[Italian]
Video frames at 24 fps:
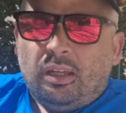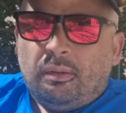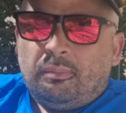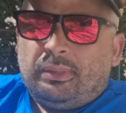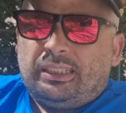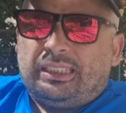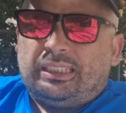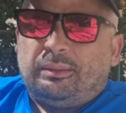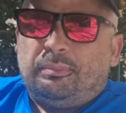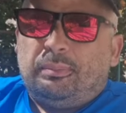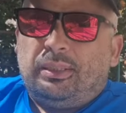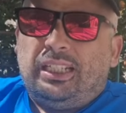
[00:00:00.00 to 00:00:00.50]

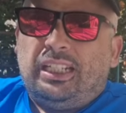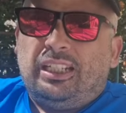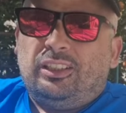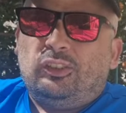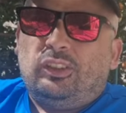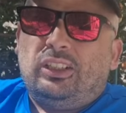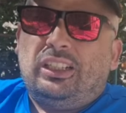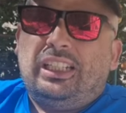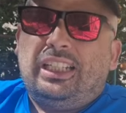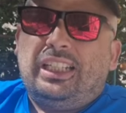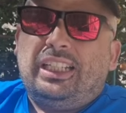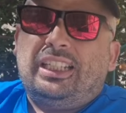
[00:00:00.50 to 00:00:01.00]
Massimiliano
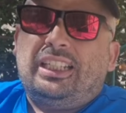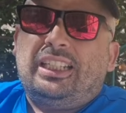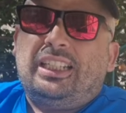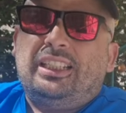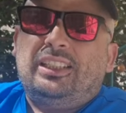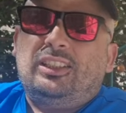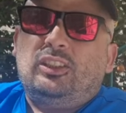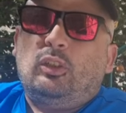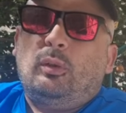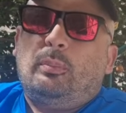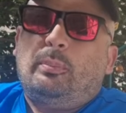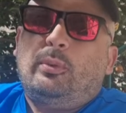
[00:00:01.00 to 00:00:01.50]
Allegri
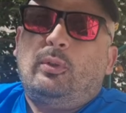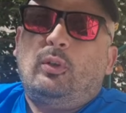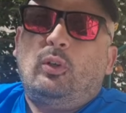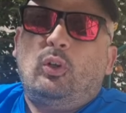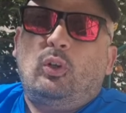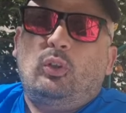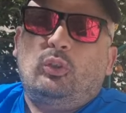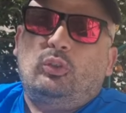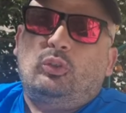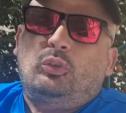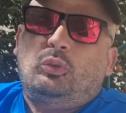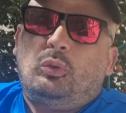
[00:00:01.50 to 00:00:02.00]
dopo
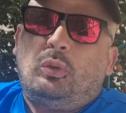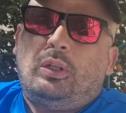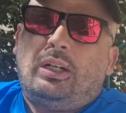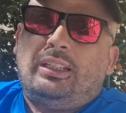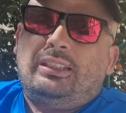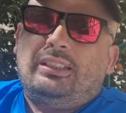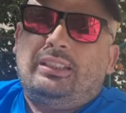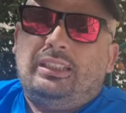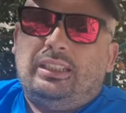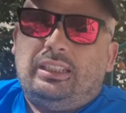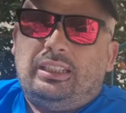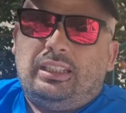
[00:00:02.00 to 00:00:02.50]
otto
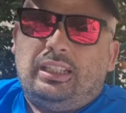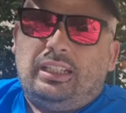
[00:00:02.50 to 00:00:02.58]
anni